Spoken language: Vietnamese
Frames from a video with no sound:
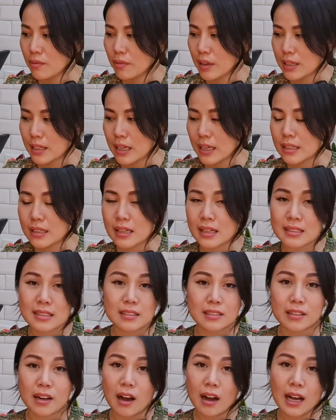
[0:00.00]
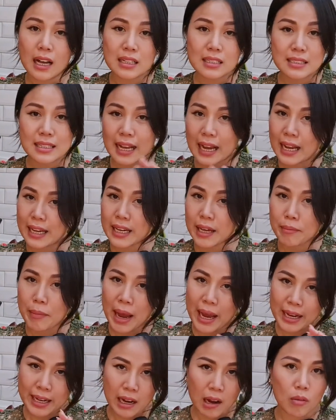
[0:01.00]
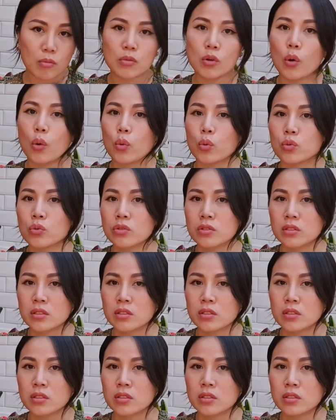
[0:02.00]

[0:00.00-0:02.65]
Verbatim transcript: Và thế là từ đó anh xài đại bàng không luôn.